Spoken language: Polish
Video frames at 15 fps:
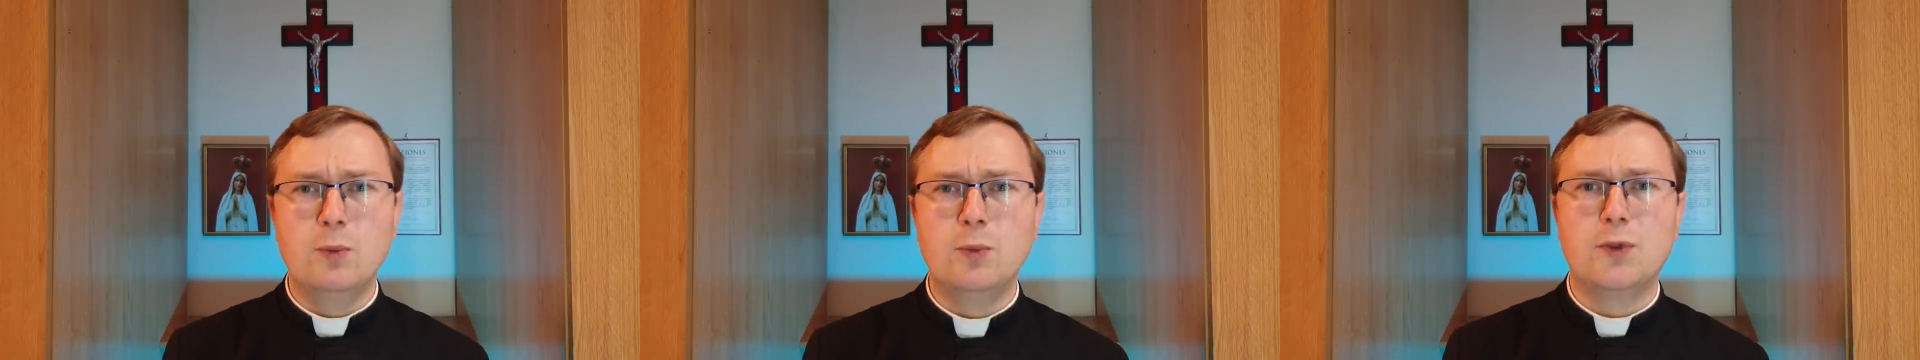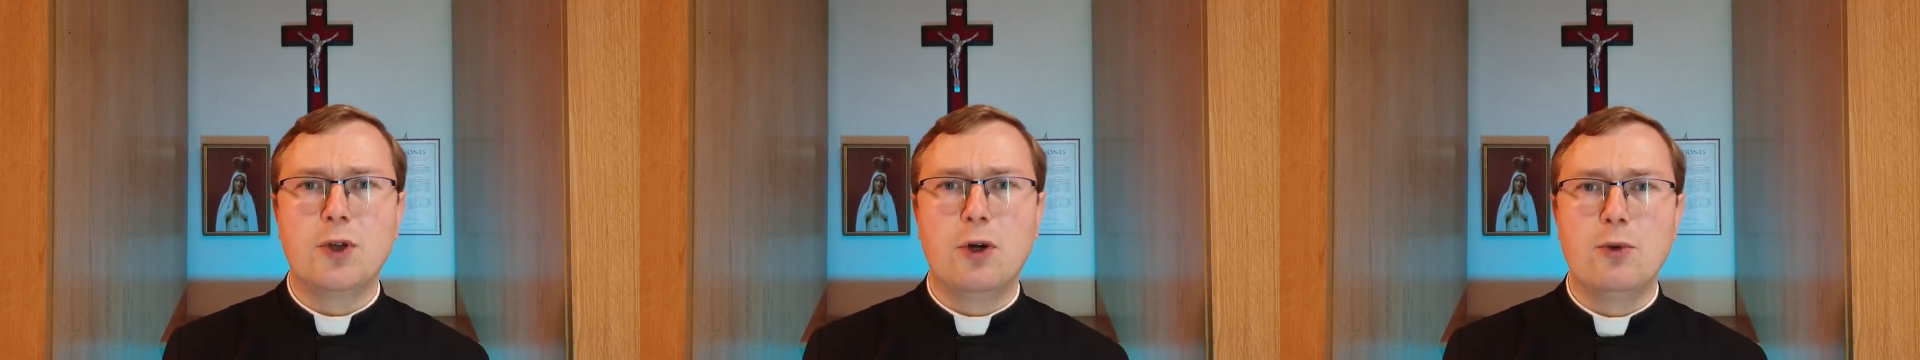
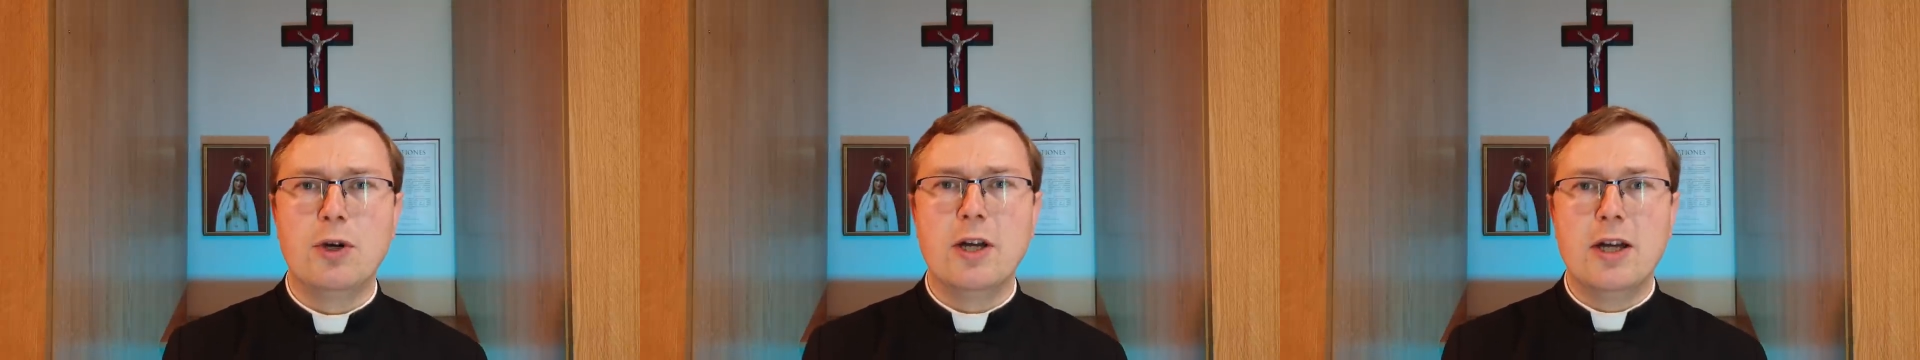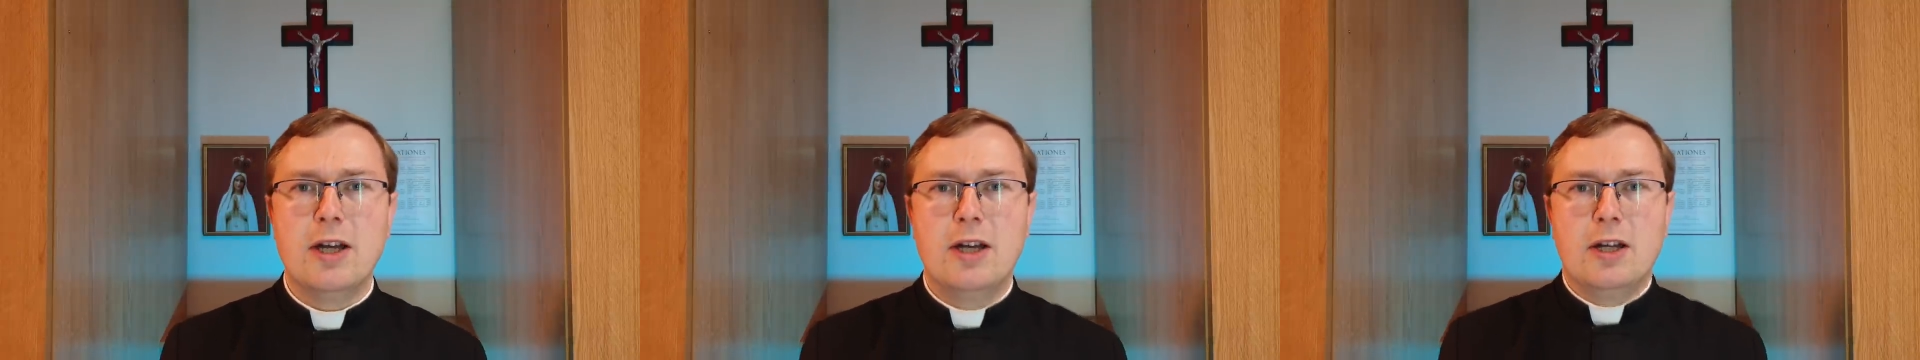
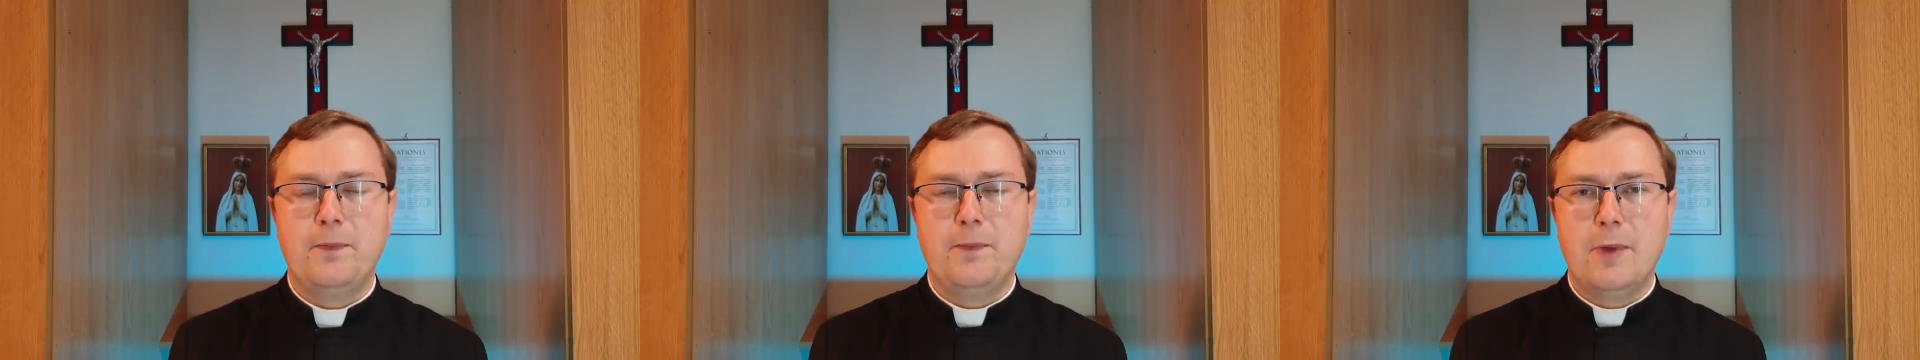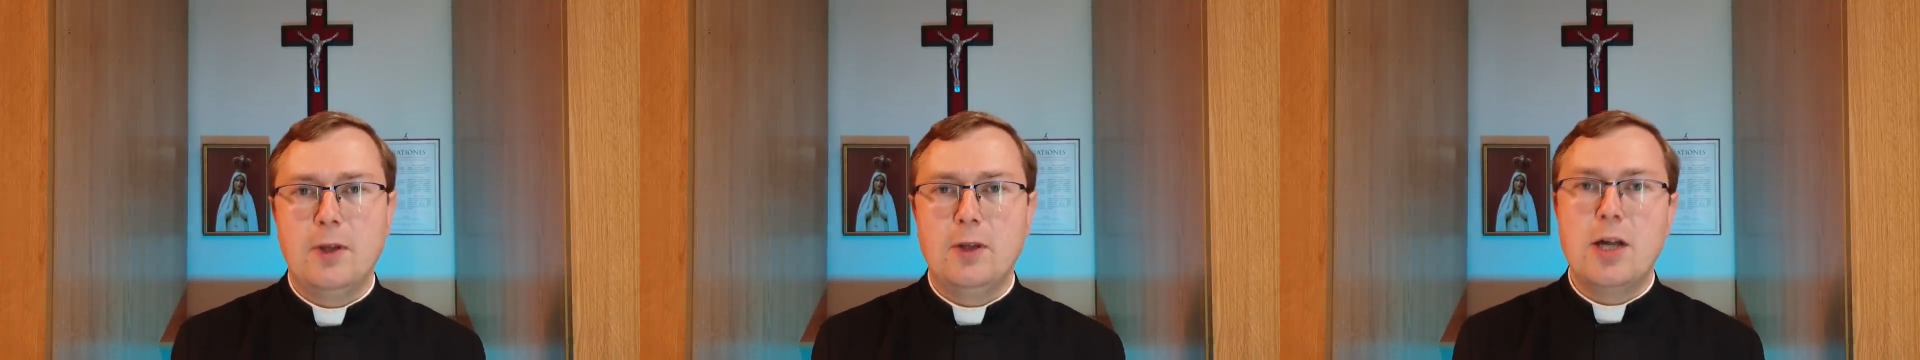są
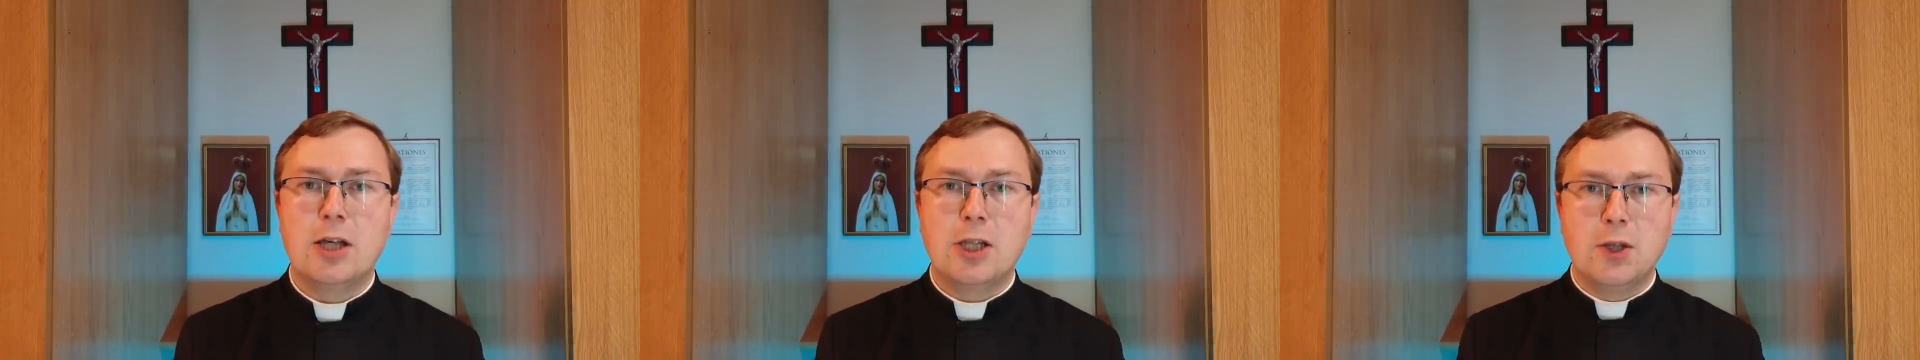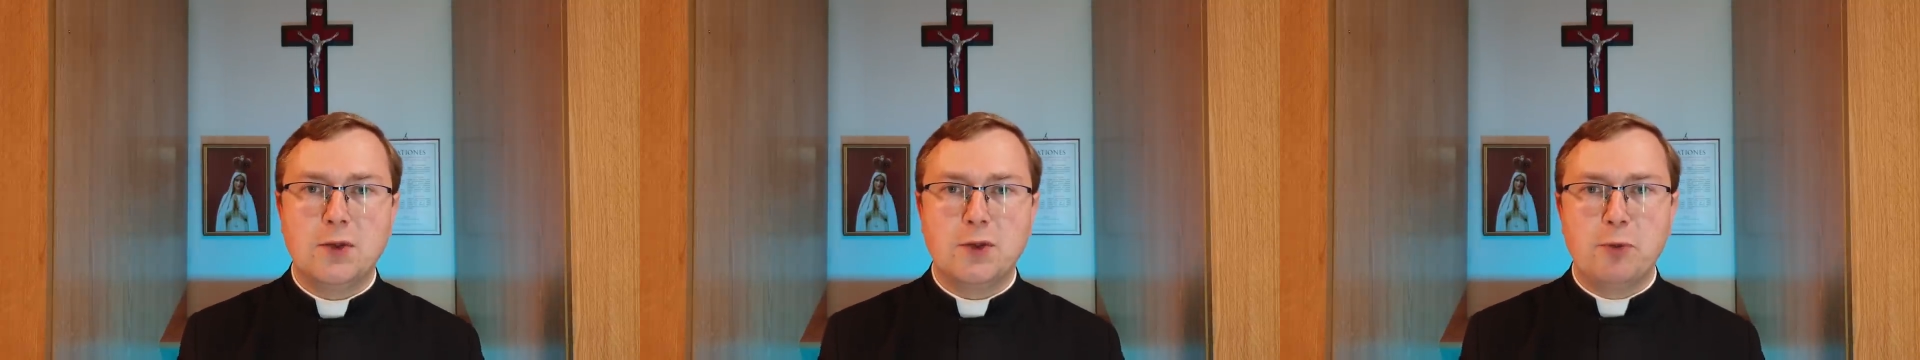
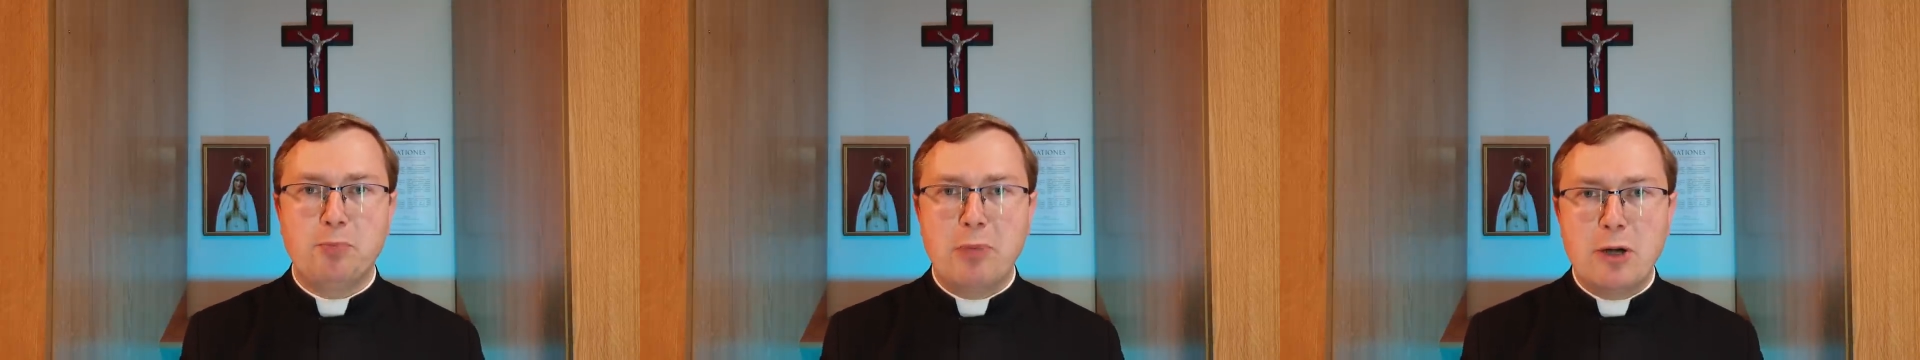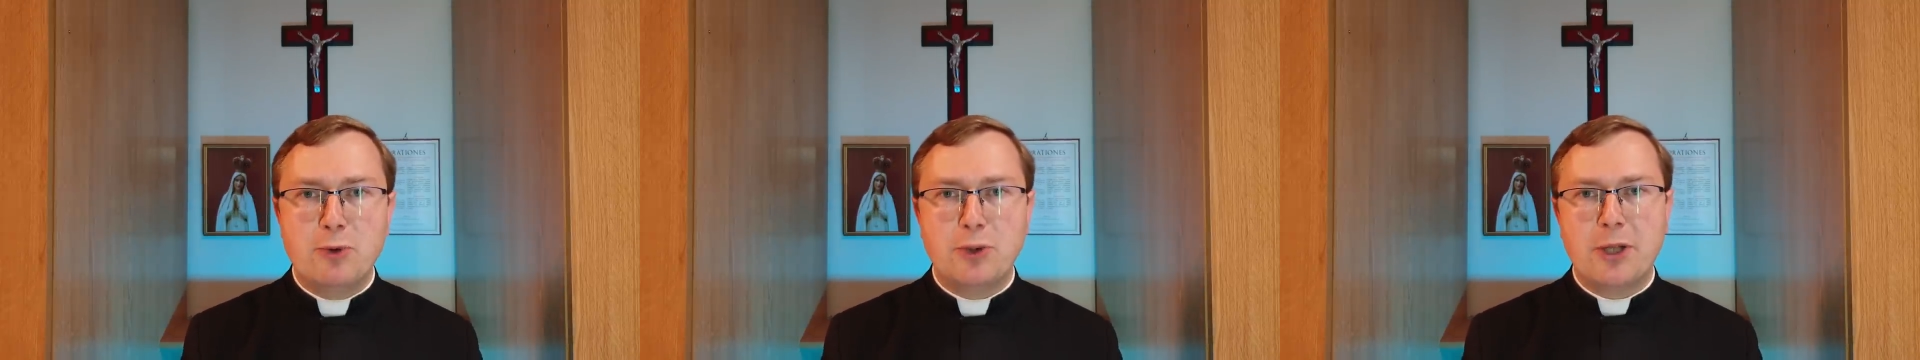jakieś
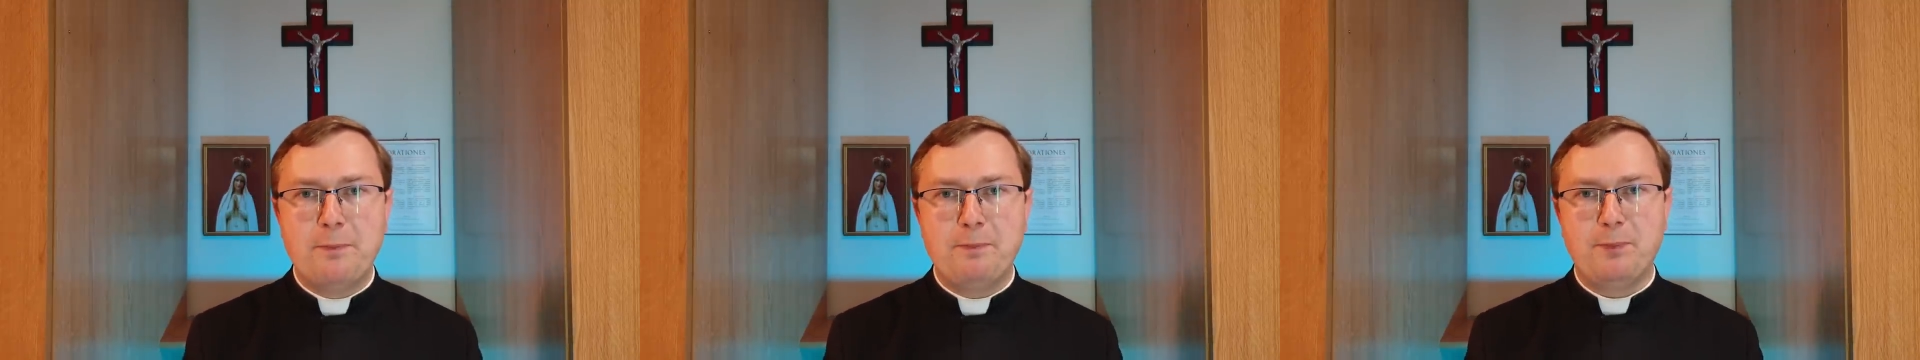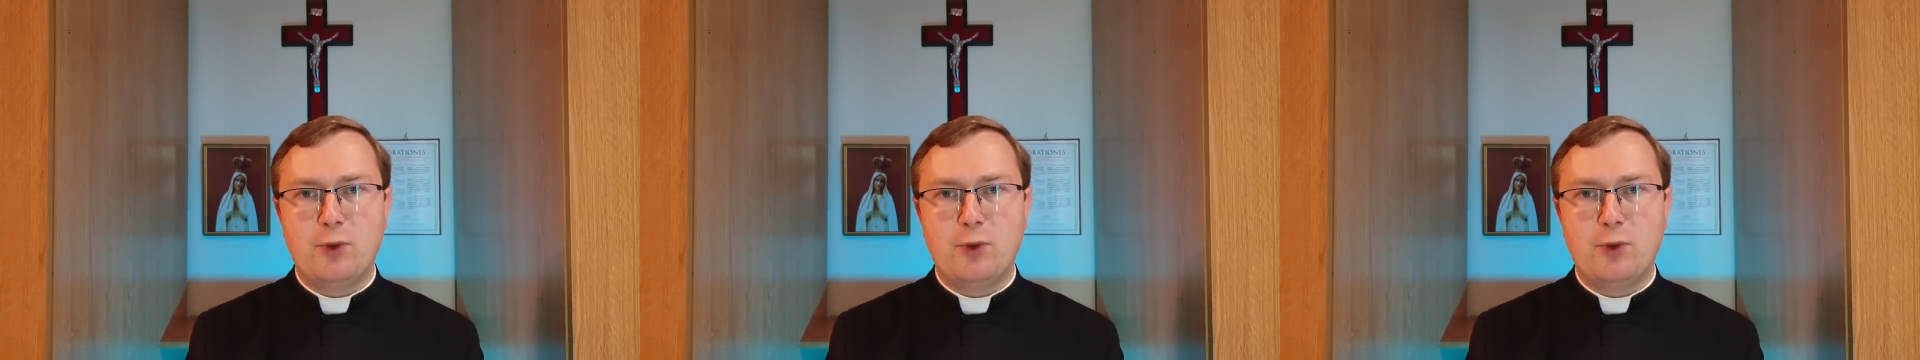zupełnie